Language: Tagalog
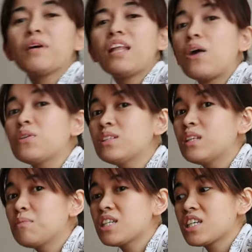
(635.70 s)
pala ako
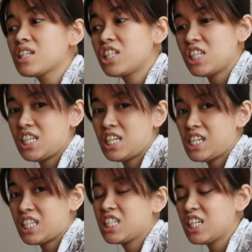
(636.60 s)
ng damit sa
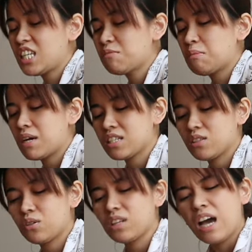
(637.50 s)
Shein. Shein
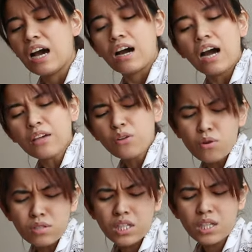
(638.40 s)
mabasa doon.
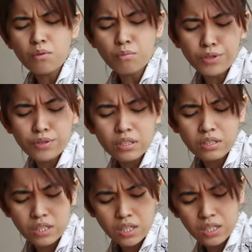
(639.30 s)
Ayoko sa umorder
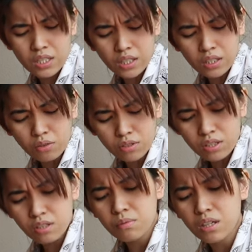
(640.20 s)
sa Shein kasi nakita ko
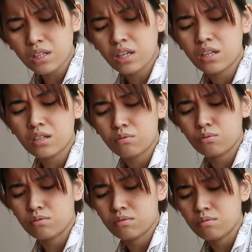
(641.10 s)
dati yung mga tela
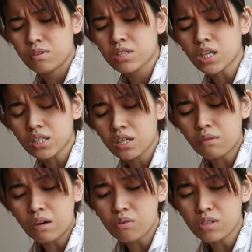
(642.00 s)
nun. Mga sa
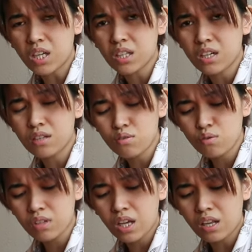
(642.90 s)
ko dati.
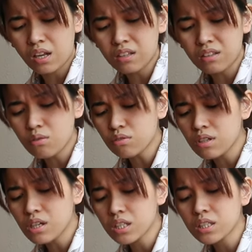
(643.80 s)
Ganun yung tela. Hindi ko
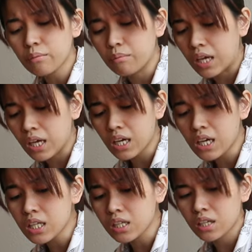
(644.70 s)
talaga siya
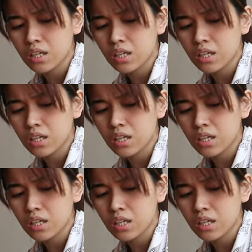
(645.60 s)
bet.